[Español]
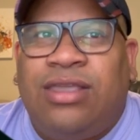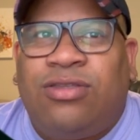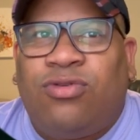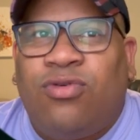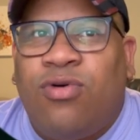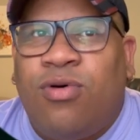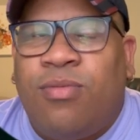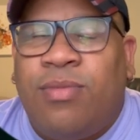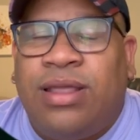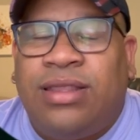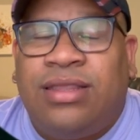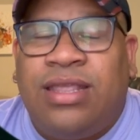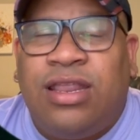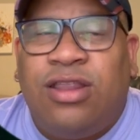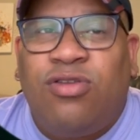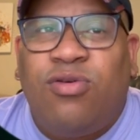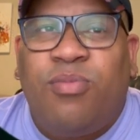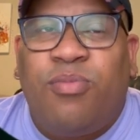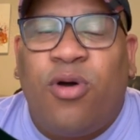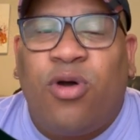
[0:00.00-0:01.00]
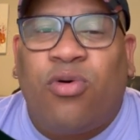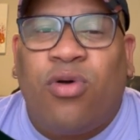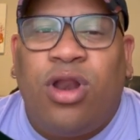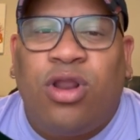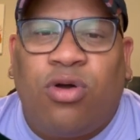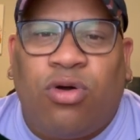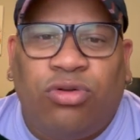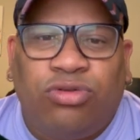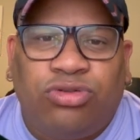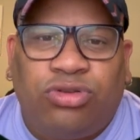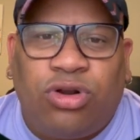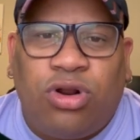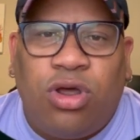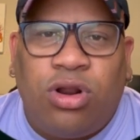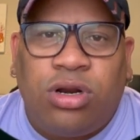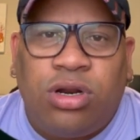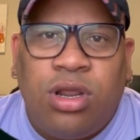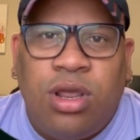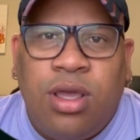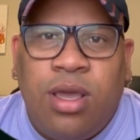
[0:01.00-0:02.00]
estuvo manteniendo un poco el
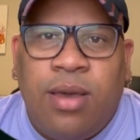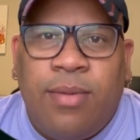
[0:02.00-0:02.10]
control.